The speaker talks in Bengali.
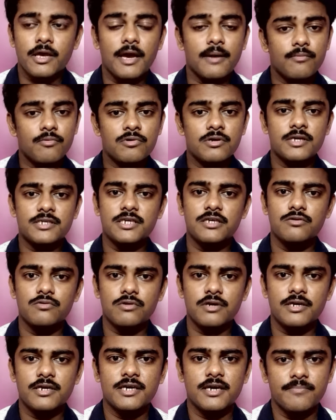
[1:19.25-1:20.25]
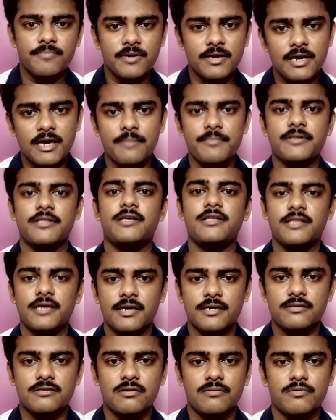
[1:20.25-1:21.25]
এমন না সেই দোকানটা আপনার নামেতেই
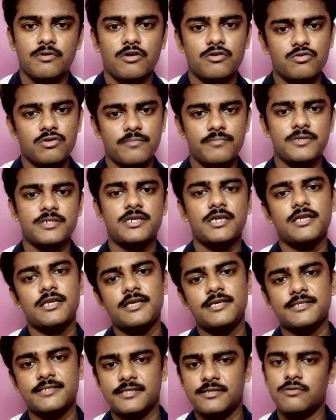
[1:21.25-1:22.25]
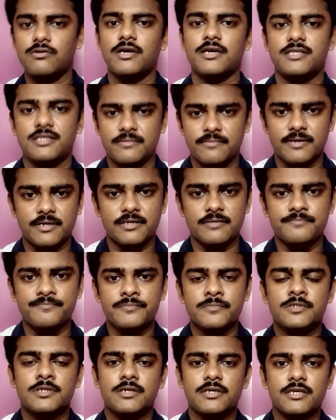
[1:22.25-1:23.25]
থাকতে হবে হয়তো আপনি সেটা লিজ নিয়েও রাখতে পারেন
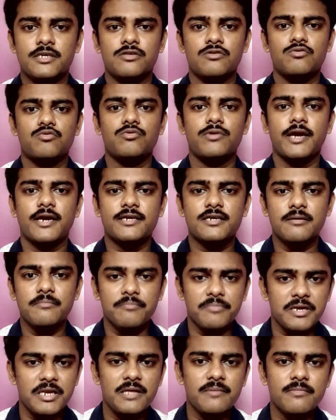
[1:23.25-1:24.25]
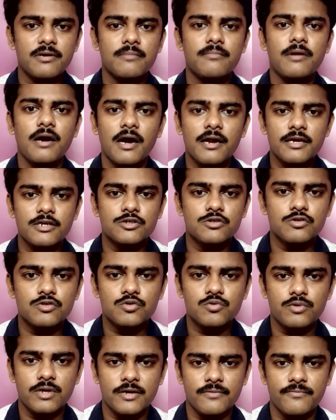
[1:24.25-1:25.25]
কিন্তু একটা মিনিমাম আড়াইশো
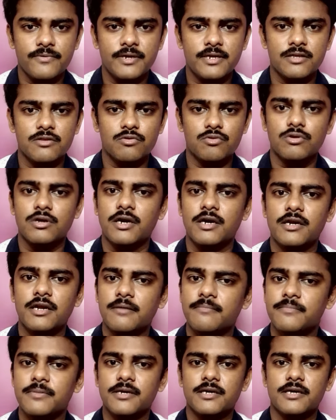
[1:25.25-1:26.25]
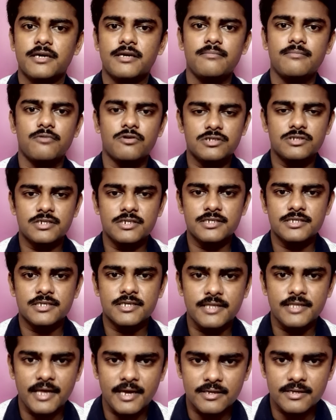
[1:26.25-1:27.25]
স্কোয়ার ফিটের দোকান আপনাকে
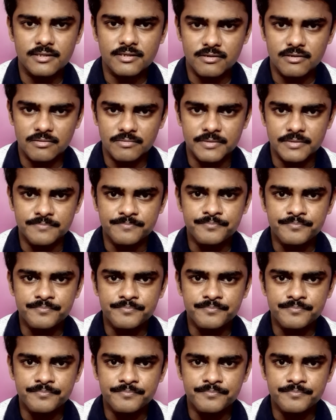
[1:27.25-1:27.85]
মঞ্জিনিসকে দেখাতে হবে